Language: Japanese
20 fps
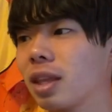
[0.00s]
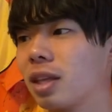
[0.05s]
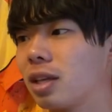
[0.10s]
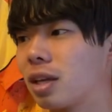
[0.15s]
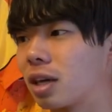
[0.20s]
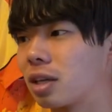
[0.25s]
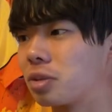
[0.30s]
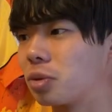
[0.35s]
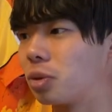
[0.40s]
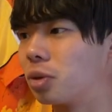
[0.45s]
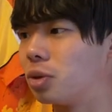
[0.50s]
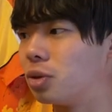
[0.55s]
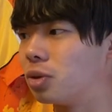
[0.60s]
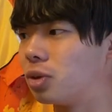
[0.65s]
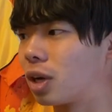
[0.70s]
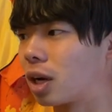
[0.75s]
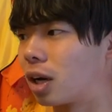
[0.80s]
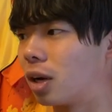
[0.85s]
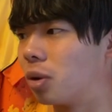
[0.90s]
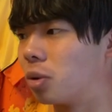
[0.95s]
なんかそういう、
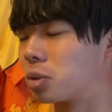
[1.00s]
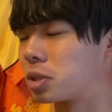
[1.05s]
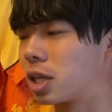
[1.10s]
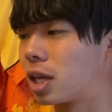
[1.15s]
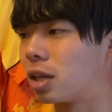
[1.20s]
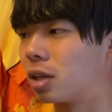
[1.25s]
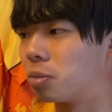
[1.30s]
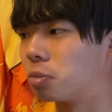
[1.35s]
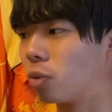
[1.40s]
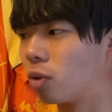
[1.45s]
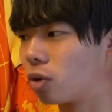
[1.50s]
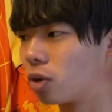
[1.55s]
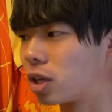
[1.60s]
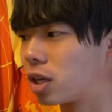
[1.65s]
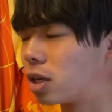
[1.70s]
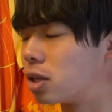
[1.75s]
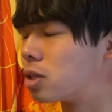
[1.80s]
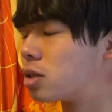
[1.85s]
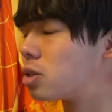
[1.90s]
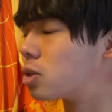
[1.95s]
なんか路線も引
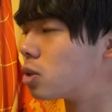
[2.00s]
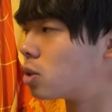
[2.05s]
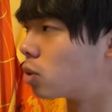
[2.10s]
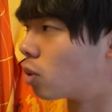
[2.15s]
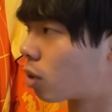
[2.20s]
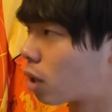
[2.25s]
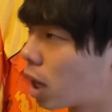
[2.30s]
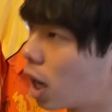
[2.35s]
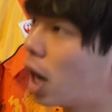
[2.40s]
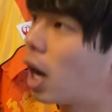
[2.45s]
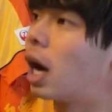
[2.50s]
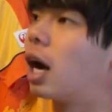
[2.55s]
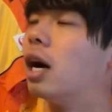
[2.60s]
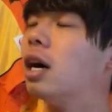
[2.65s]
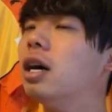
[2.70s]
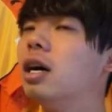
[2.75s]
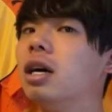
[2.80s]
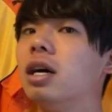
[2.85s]
き継ぐのか、